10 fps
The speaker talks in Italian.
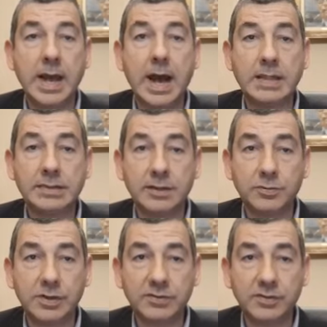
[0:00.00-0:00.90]
Altre
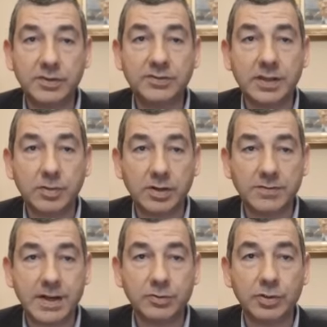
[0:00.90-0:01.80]
donazioni stanno
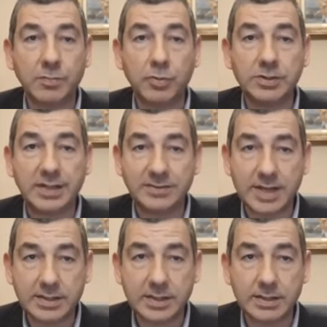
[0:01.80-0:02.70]
arrivando da molte
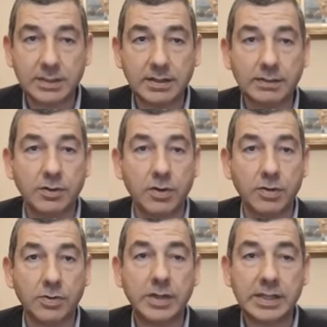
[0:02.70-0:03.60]
aziende del
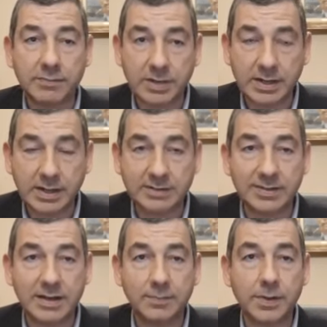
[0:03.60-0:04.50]
territorio che devo
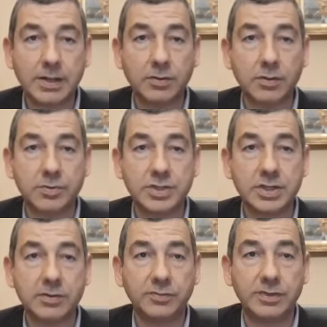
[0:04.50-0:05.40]
ringraziare per la loro
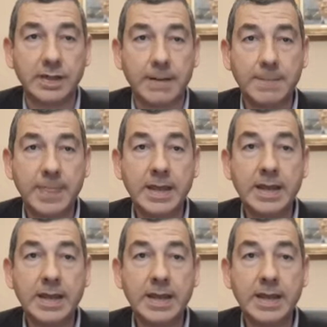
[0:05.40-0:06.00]
generosità